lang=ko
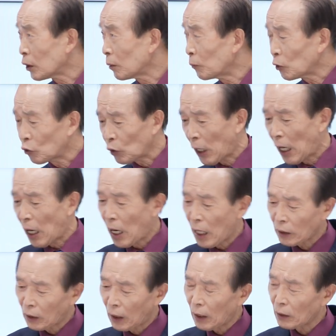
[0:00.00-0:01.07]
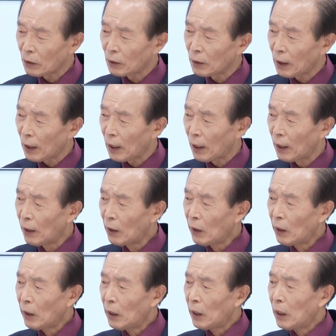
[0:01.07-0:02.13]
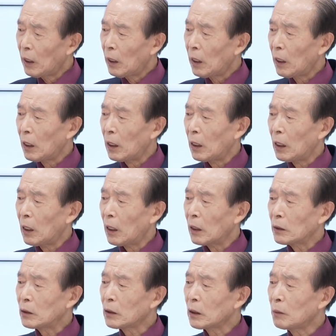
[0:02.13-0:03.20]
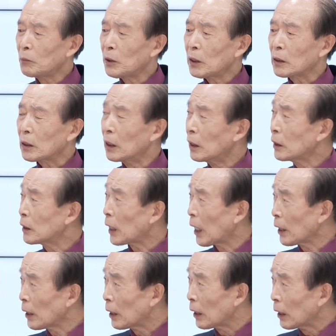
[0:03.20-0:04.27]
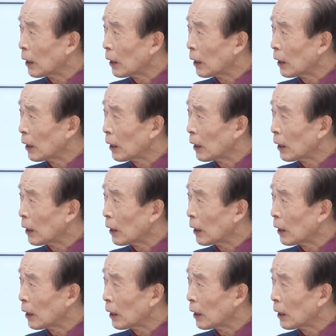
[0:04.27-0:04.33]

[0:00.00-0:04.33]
예. 뭐쫙 다놨던데 아, 지금 이 경찰이